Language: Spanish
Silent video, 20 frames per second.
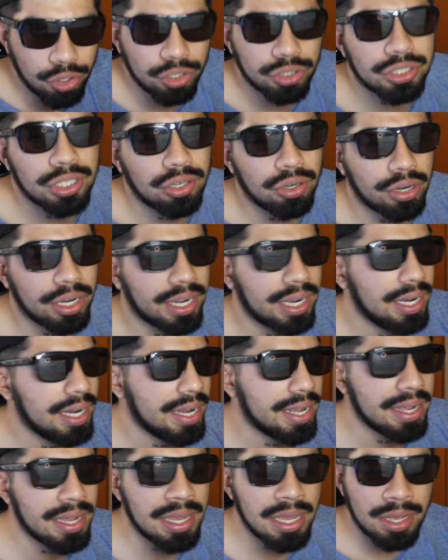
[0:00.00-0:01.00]
yo se lo
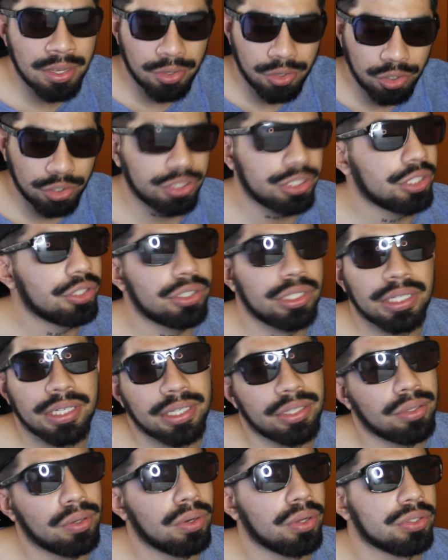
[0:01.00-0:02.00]
regalé, yo sigo
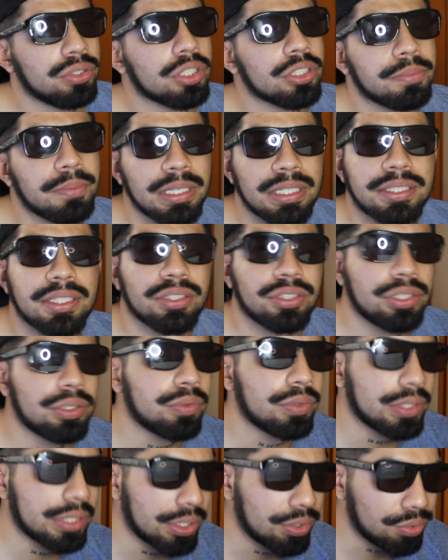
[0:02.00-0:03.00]
teniendo los
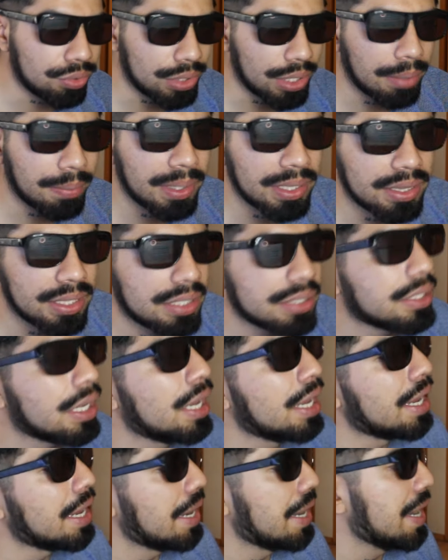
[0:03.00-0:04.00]
2151 diamantes,
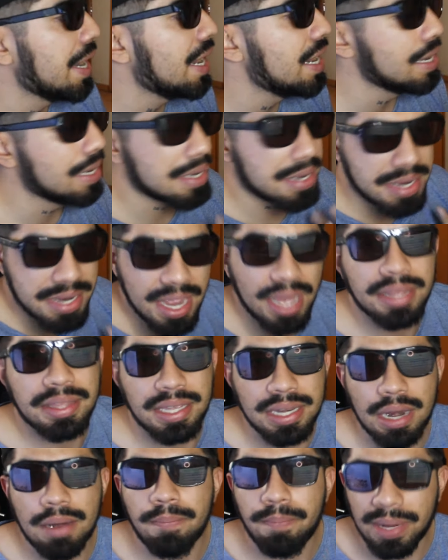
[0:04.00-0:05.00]
él ya
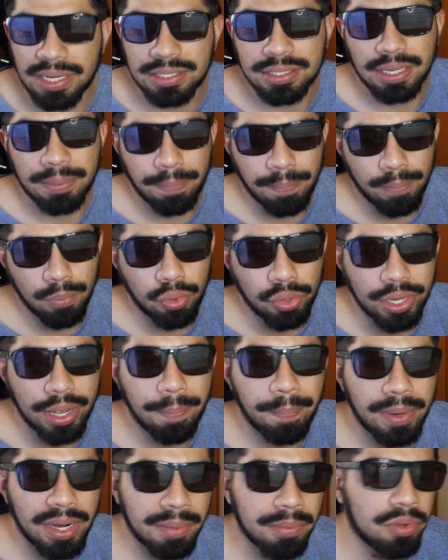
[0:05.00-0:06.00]
tiene el pase
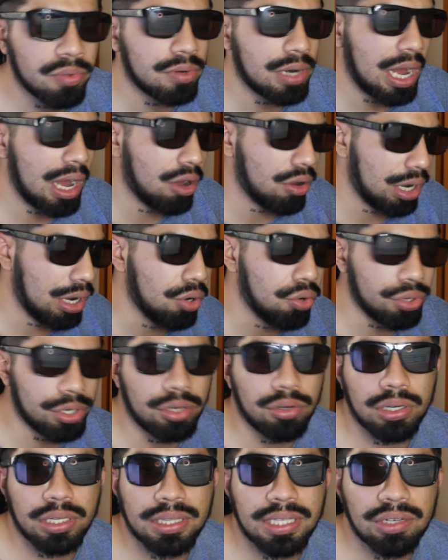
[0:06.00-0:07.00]
bulla premium, ahora lo
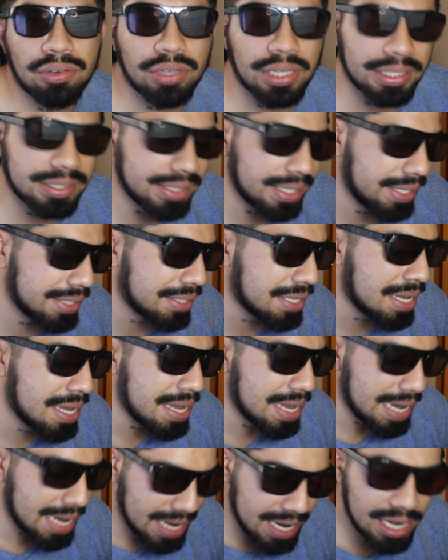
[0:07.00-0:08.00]
único que tengo que hacer es
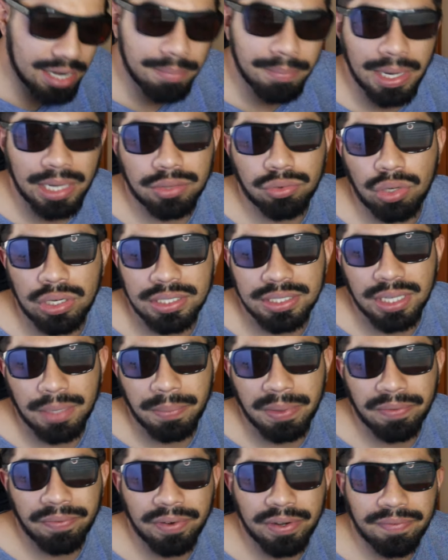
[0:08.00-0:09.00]
irme a actualizar
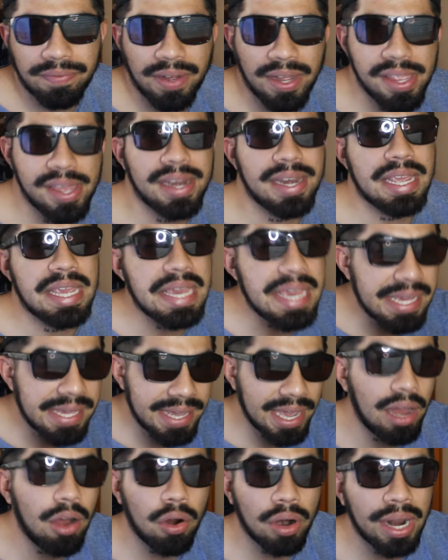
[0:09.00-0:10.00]
mi Free Fire y
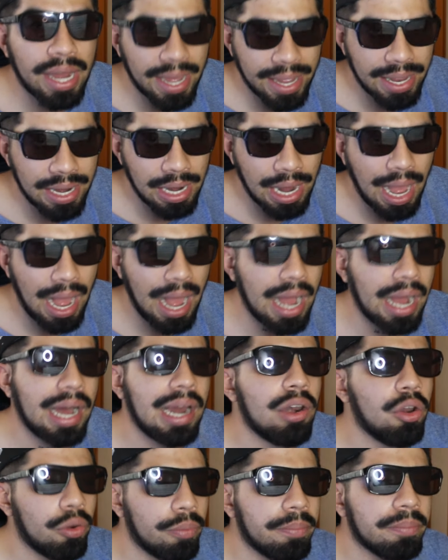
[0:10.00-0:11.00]
que ahora él
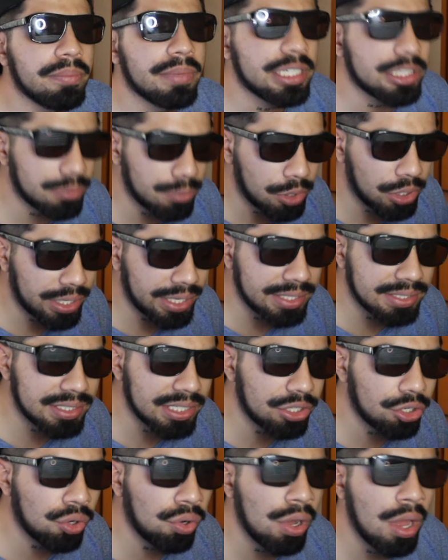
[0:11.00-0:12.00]
haga lo mismo que
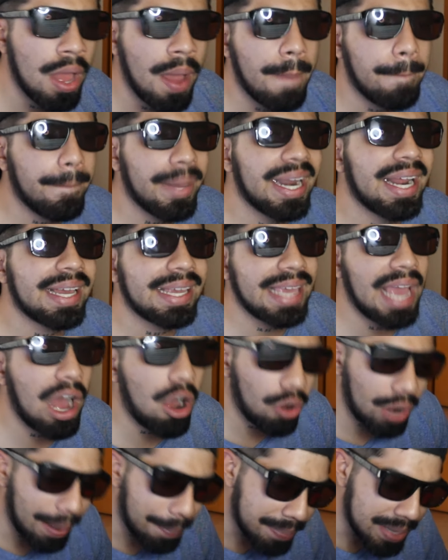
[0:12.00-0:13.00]
hice yo para que
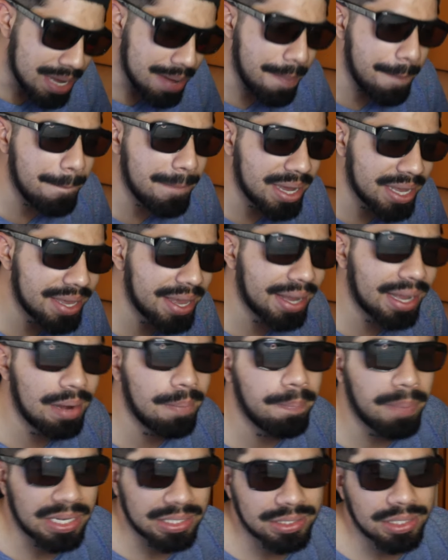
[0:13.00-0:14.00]
ahora a mí me llegue
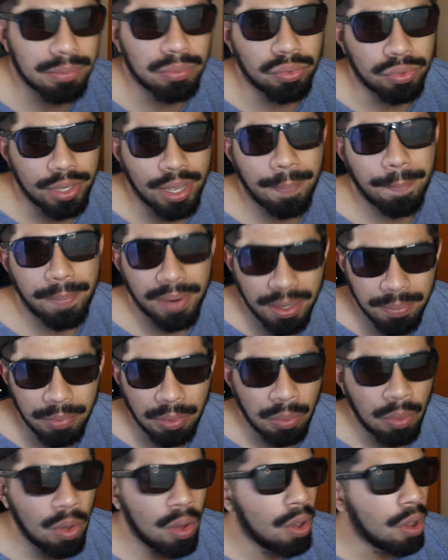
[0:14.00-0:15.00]
el pase bulla
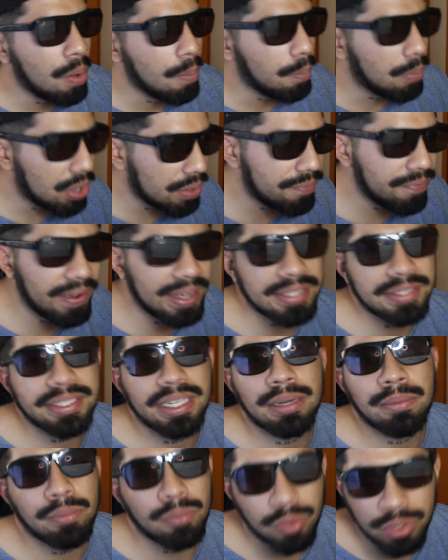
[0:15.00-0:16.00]
premium. Muy
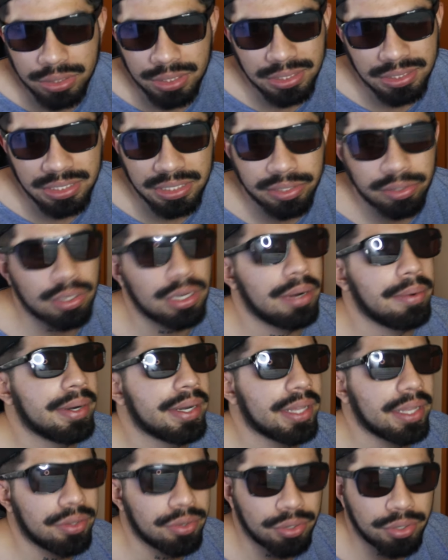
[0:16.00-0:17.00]
fácil, muy sencillo, la
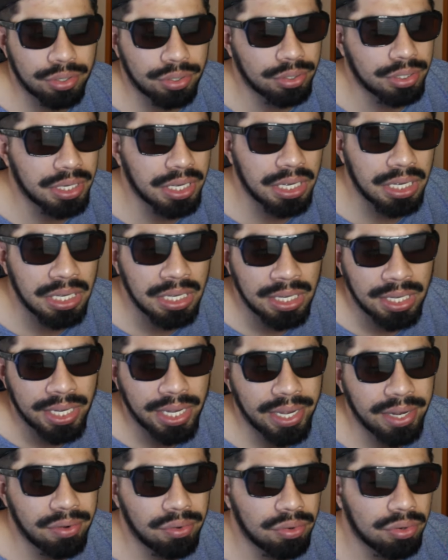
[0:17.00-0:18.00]
verdad yo creo que
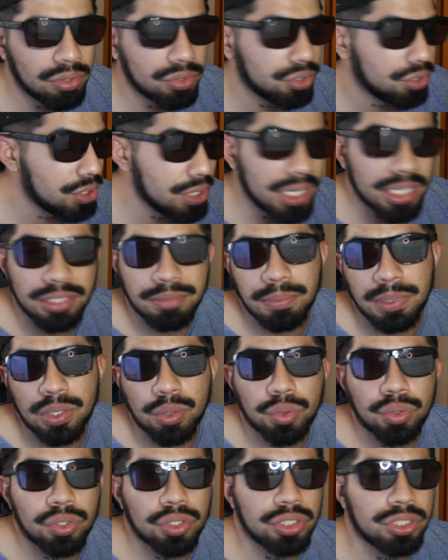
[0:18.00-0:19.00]
en unos 10
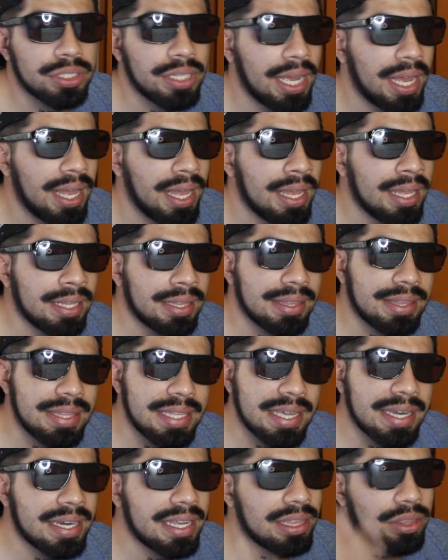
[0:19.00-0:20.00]
minutos ya
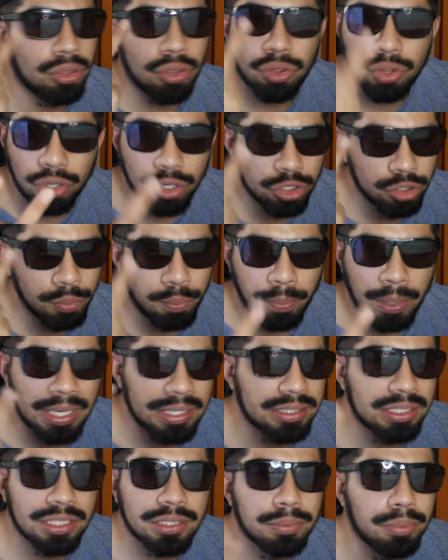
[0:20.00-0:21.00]
tienen dos
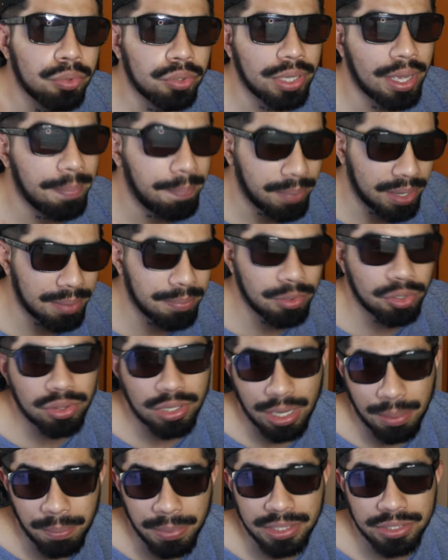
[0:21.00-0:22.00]
pases Buya Premium
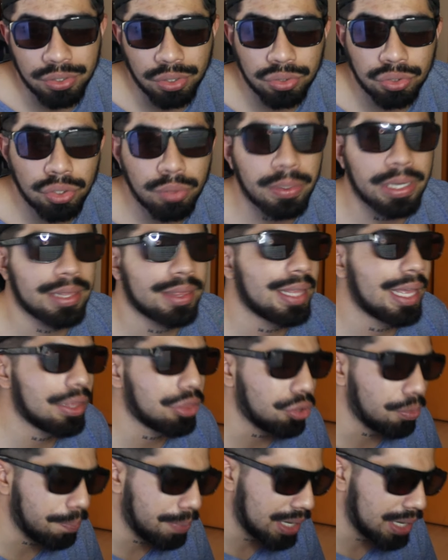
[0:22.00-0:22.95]
del mes de octubre, tanto